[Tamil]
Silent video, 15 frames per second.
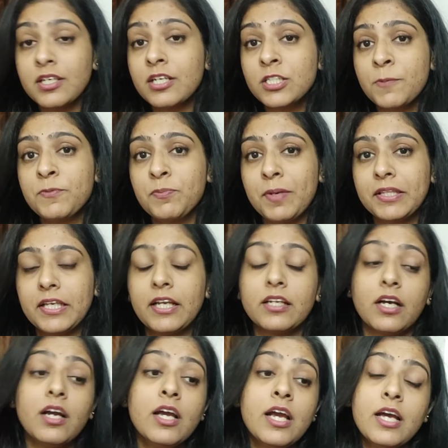இன்டர்ன்ஷிப்ஸ்
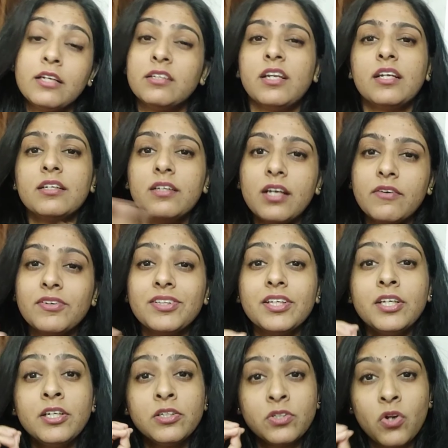பார்த்தீங்கன்னா நிறைய
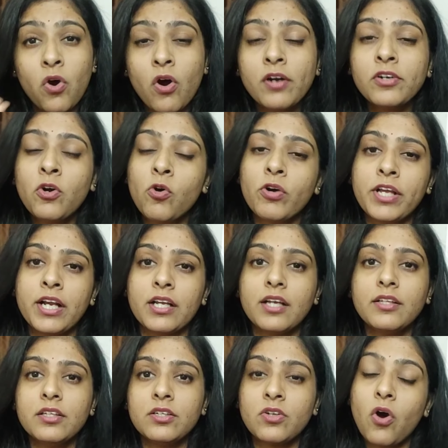வந்து நான் கோடிங்
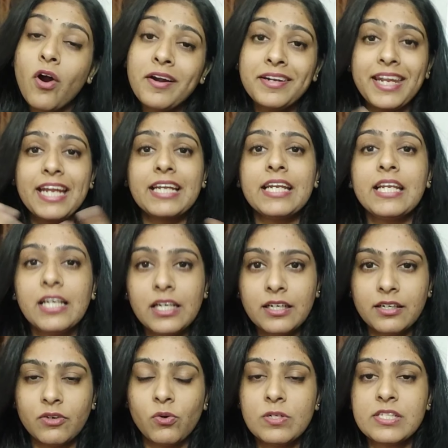அதாவது நான்
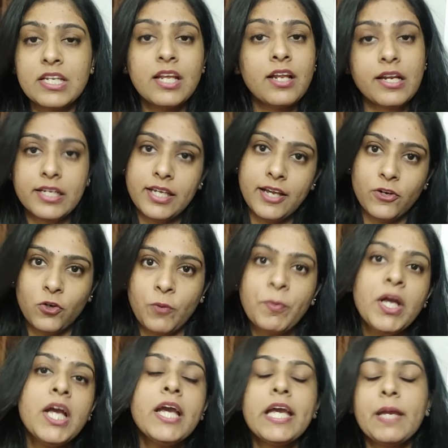டெக்னிக்கல் ரோல்ஸில் நிறைய இருக்கும்